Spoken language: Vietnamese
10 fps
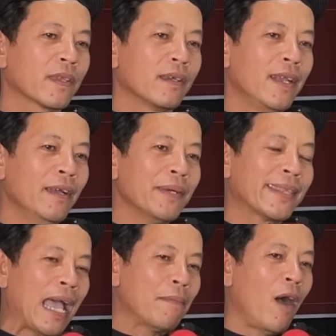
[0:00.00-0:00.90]
nếu
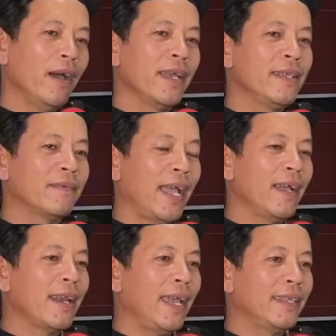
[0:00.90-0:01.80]
mà ta bỏ đi như
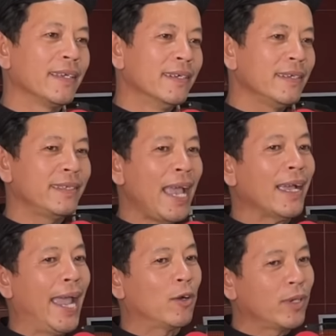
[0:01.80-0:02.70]
vậy ở đây thì ngươi
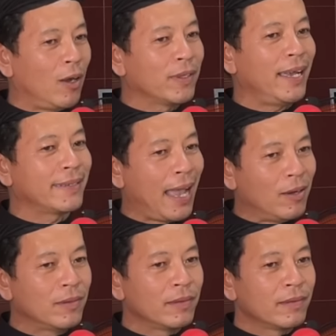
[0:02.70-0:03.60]
sát hại con trâu ta làm
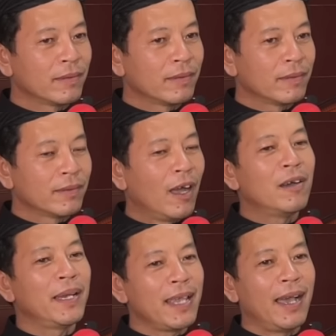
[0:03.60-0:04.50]
sao
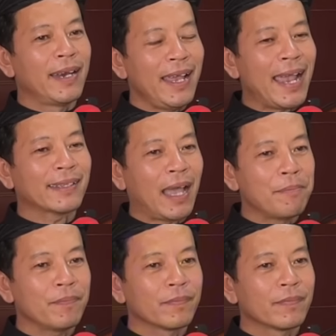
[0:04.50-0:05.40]
thôi bây giờ để an
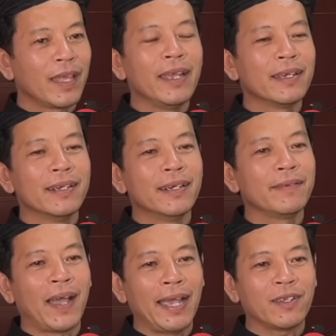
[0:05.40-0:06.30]
tâm thì
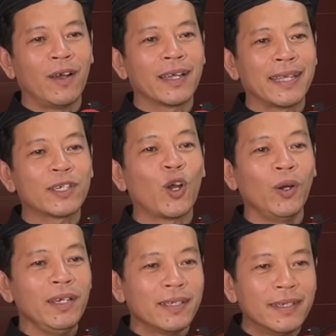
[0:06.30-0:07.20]
ngươi phải cho ta
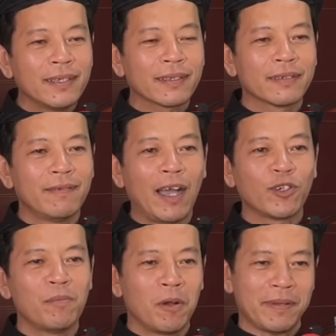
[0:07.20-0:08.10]
trói ngươi
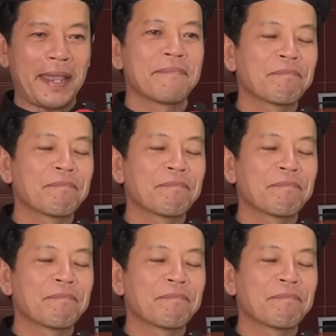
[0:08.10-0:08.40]
vào trong một gốc cây